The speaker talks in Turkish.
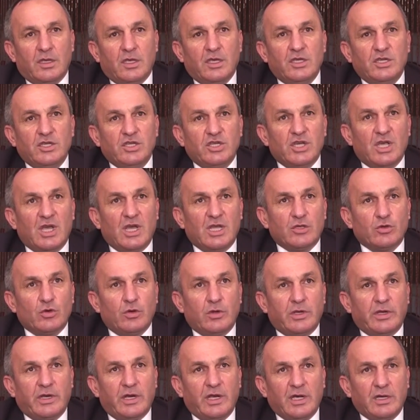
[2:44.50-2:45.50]
İnşaat
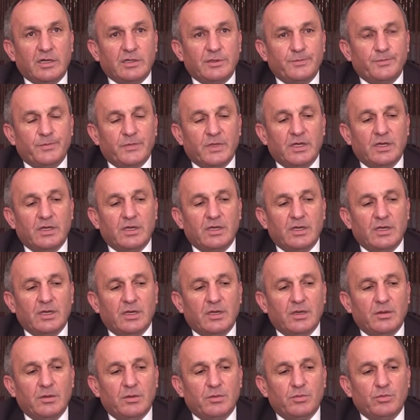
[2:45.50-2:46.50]
olarak e,
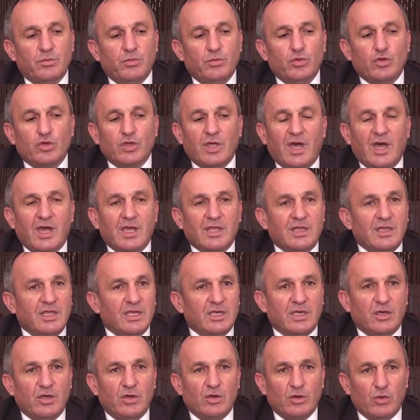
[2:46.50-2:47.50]

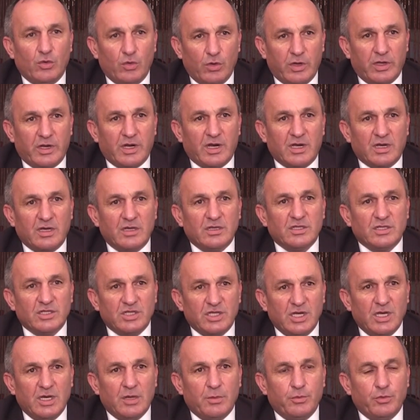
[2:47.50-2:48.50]
müteahhitlik olarak Hı şey
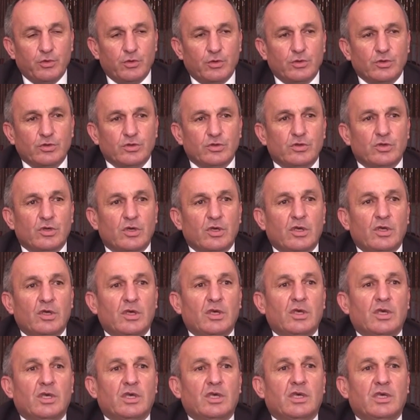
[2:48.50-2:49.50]
-hı. şey yapıyoruz.
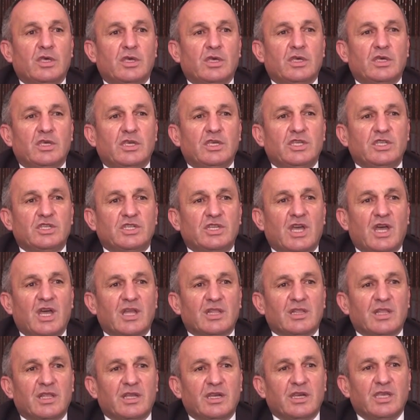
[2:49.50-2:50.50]
E,
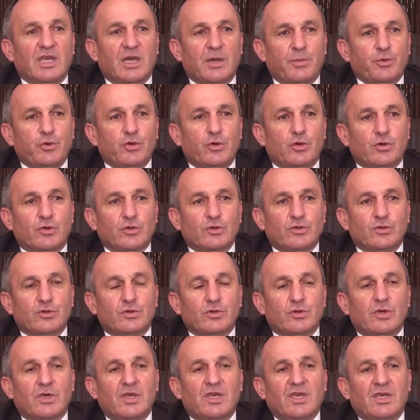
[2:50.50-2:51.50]
inşaatları
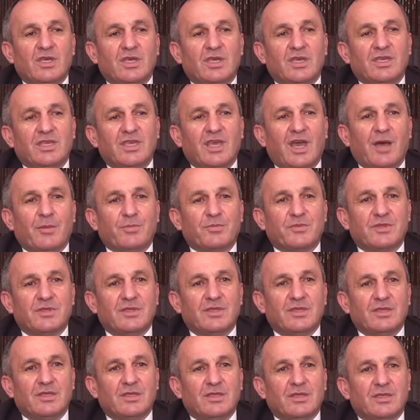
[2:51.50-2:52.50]
yapıyoruz. Kentsel Yap,
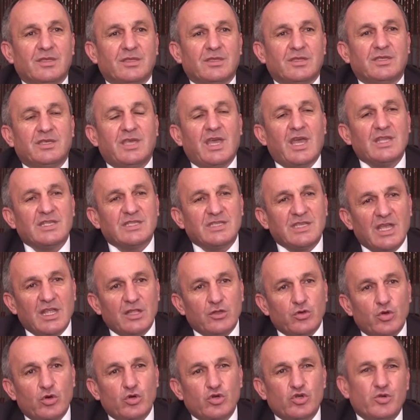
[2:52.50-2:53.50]
dönüşüm?
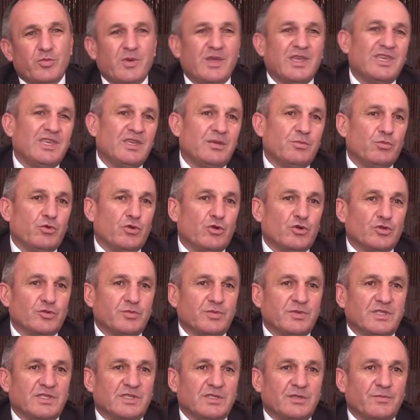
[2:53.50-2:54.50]
Kentsel dönüşüme girmiyoruz
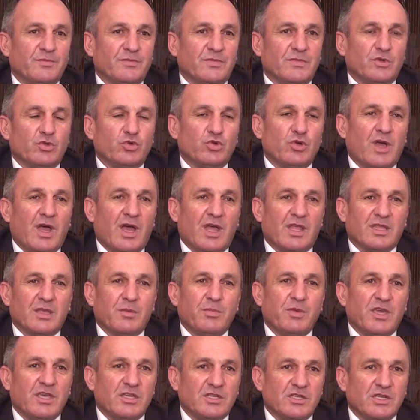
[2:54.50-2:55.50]
biz. Hı hı. Şu
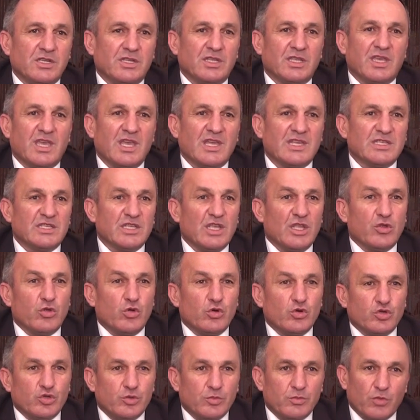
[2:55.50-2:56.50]
anda Beyşehir'de kentsel
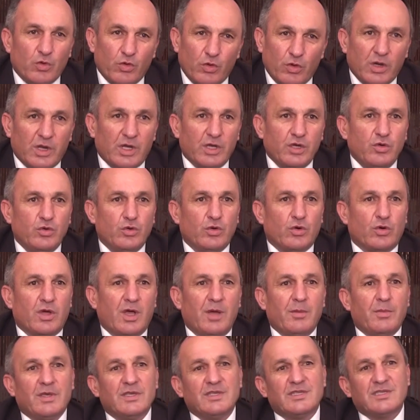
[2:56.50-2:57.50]
dönüşüm olayı yok.
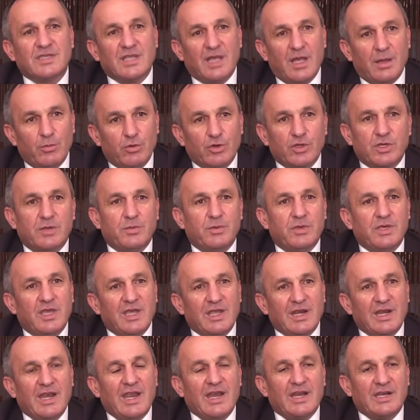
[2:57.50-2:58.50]
Ama İstanbul gibi İstanbul.
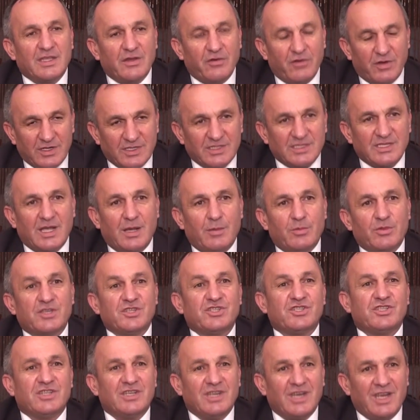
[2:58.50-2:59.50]
yerlerde var. İstanbul'da
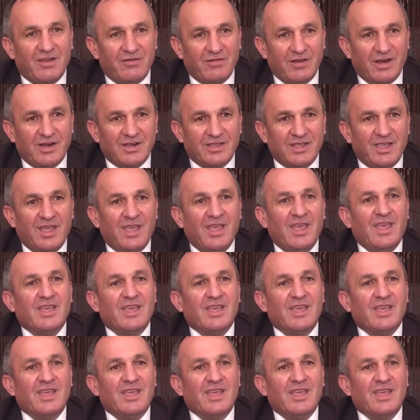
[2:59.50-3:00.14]
Şirinevler'de